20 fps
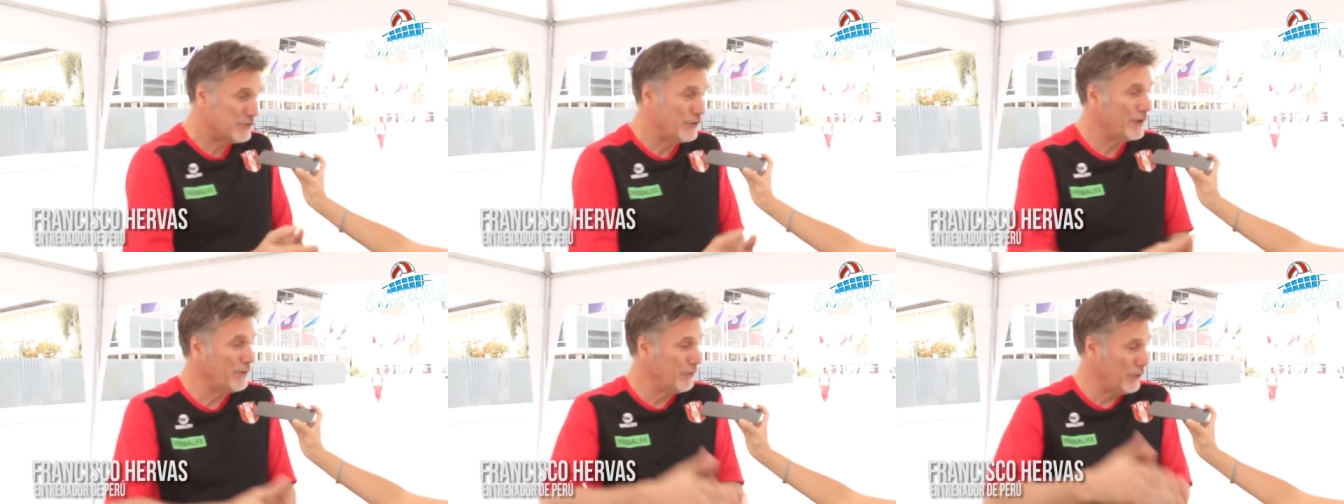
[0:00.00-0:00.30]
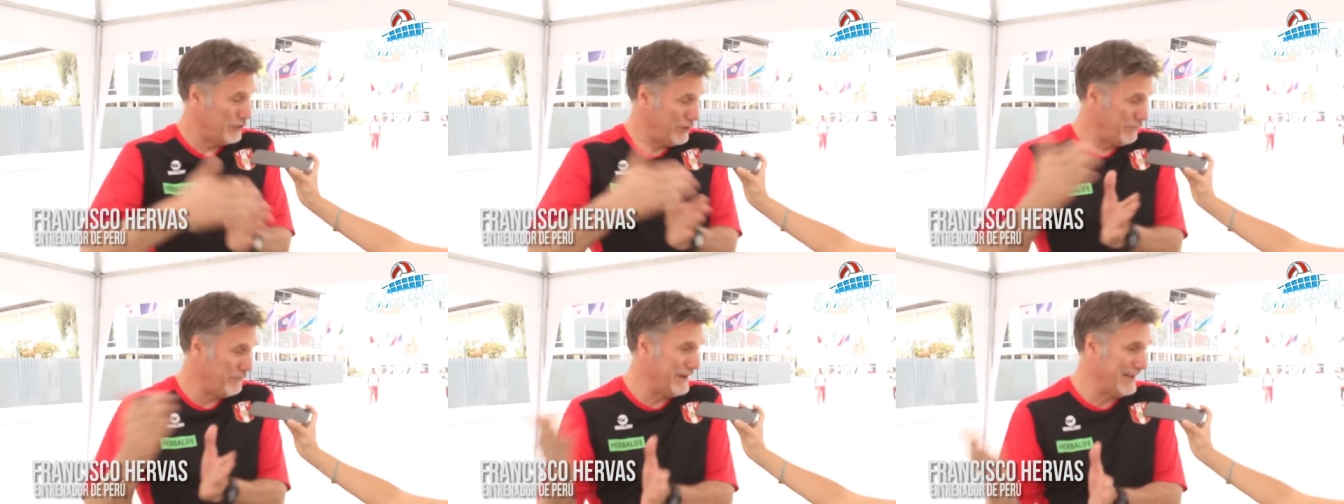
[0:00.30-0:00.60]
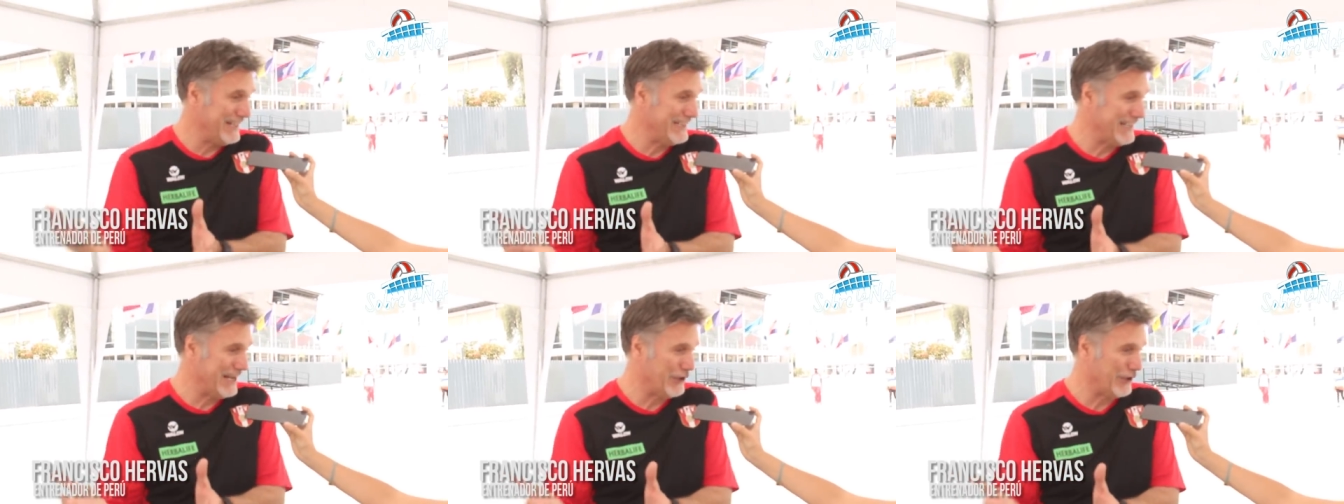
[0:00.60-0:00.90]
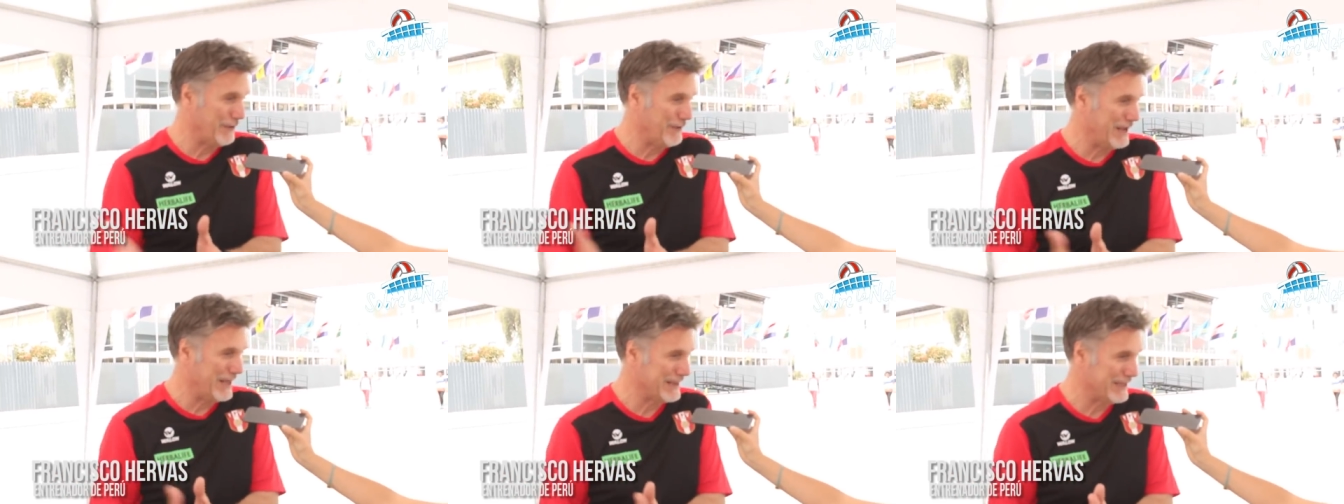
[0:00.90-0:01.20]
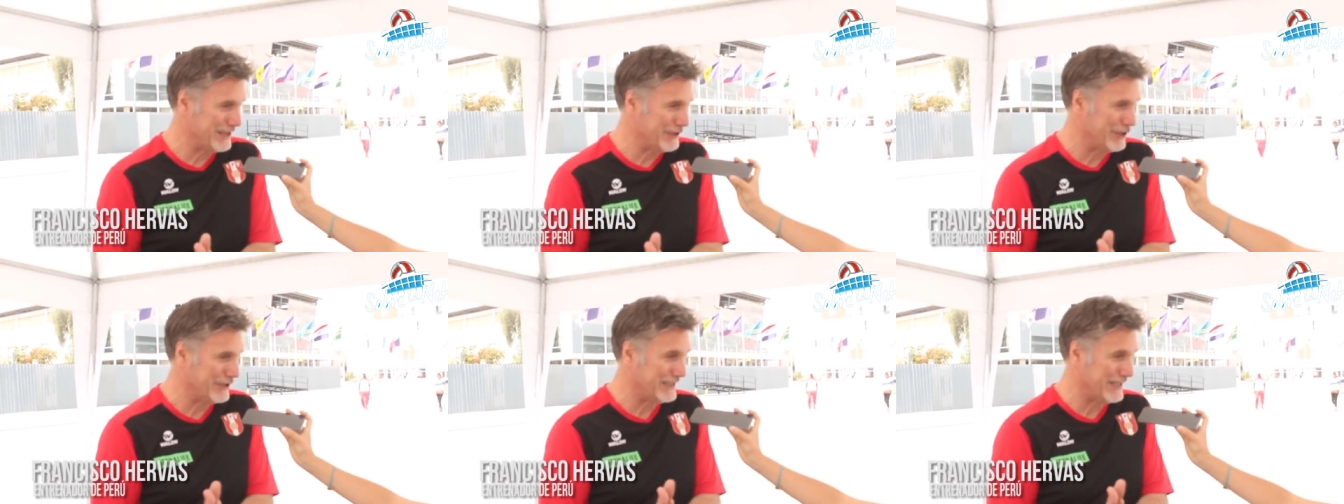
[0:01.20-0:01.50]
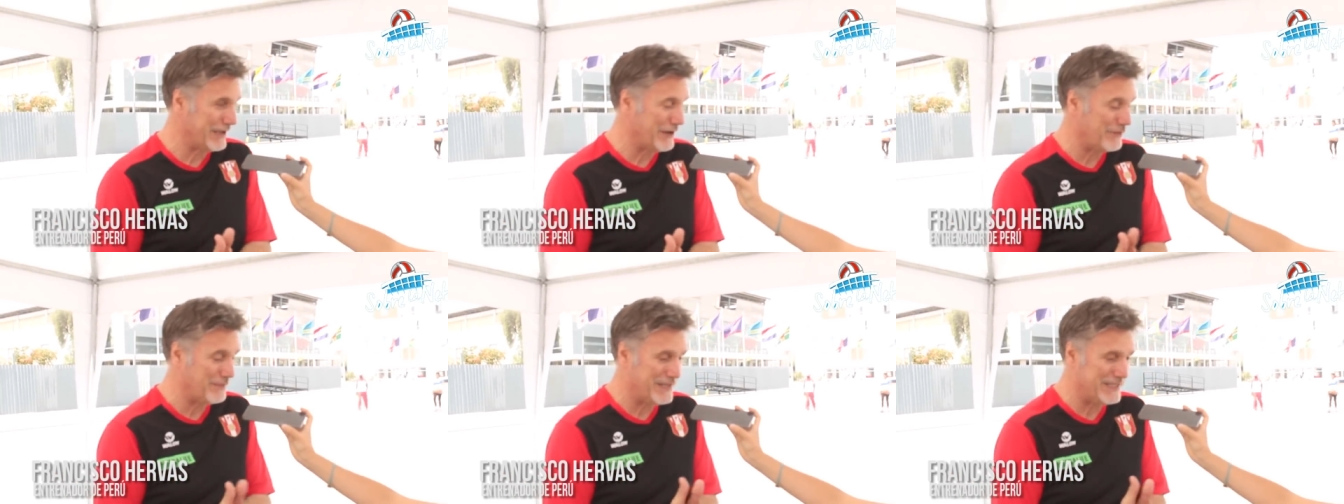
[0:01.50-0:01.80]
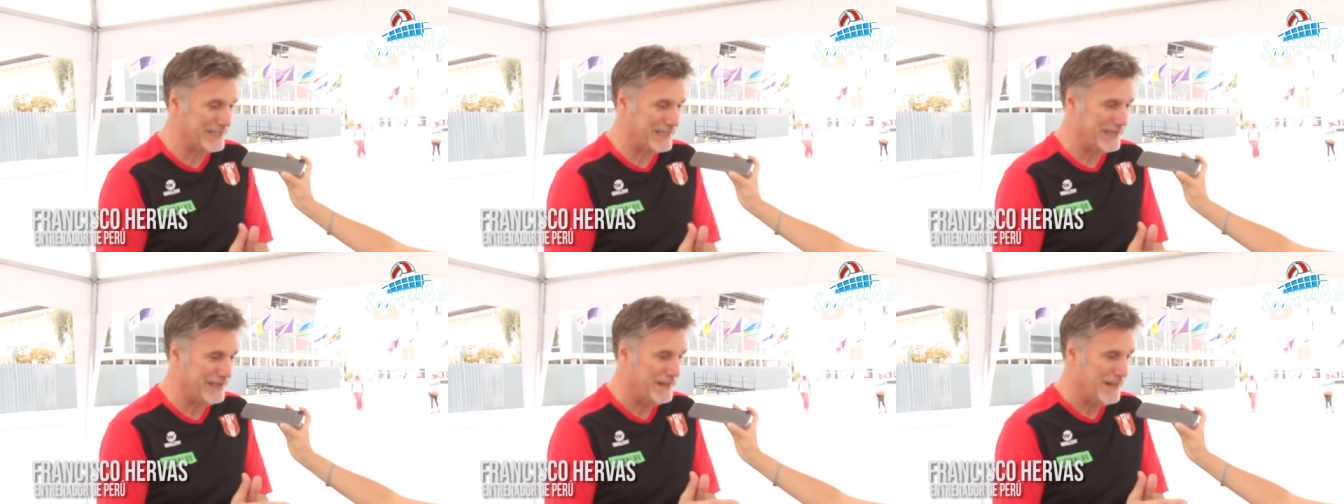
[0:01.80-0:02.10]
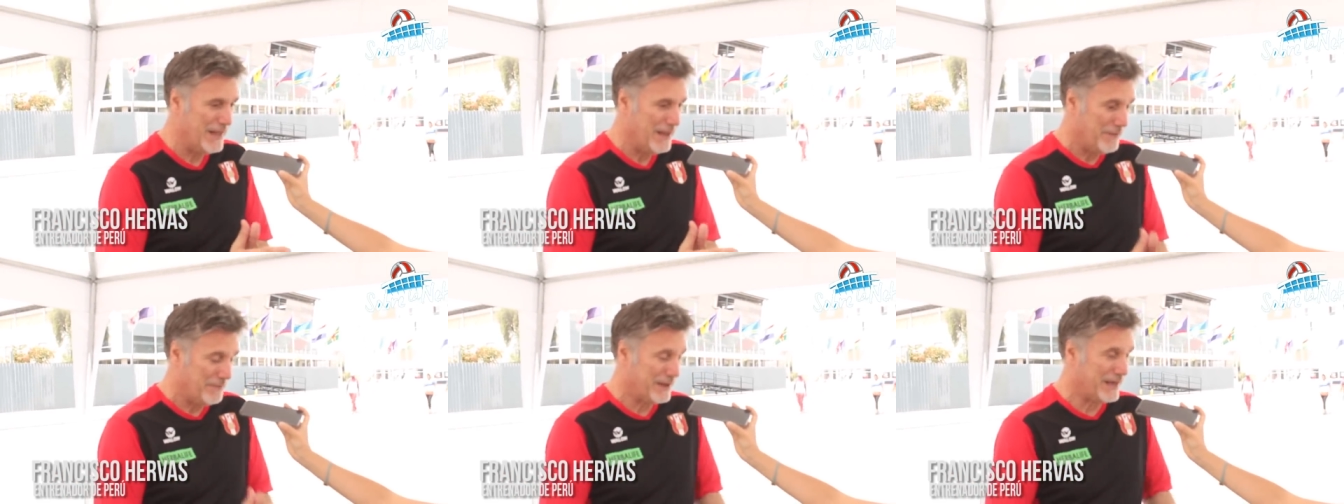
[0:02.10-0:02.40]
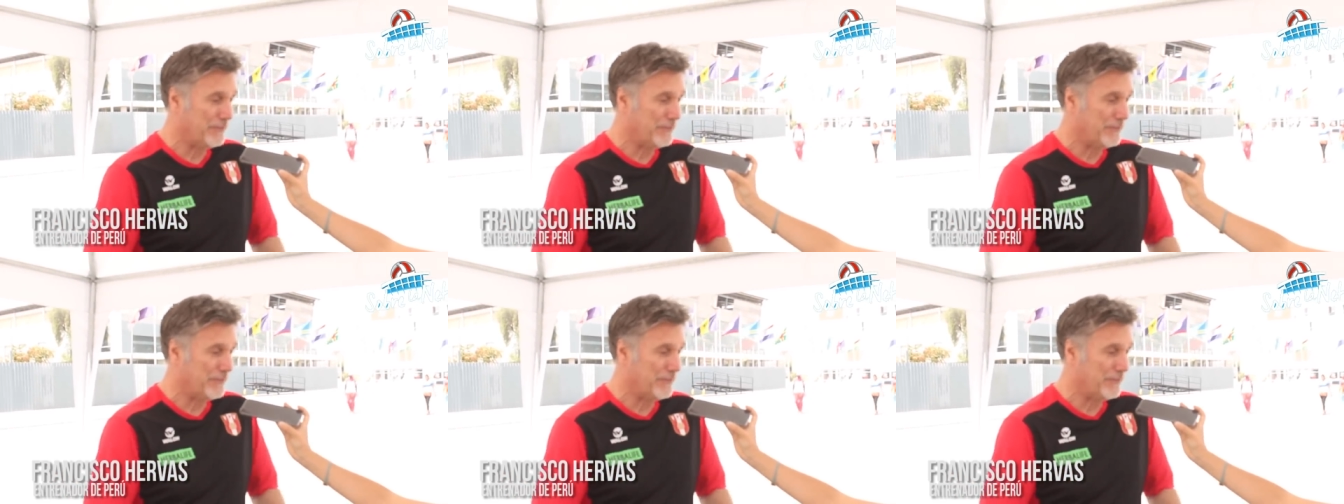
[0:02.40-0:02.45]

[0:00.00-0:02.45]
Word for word: que es nuevo o diferente a lo que venía haciendo anteriormente,